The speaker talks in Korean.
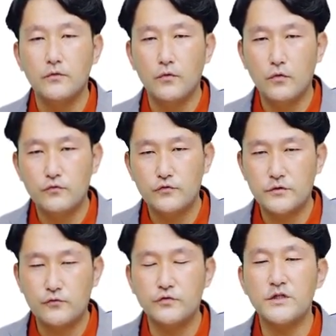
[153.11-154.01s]
또
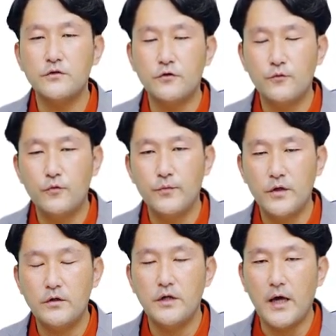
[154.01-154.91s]
국제적으로
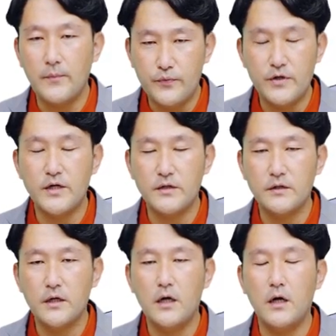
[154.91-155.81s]
보면
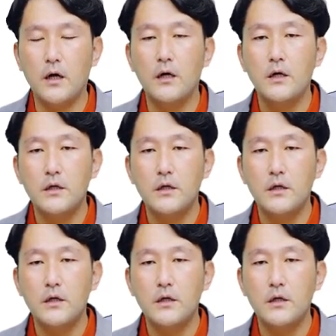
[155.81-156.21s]
애플이라든가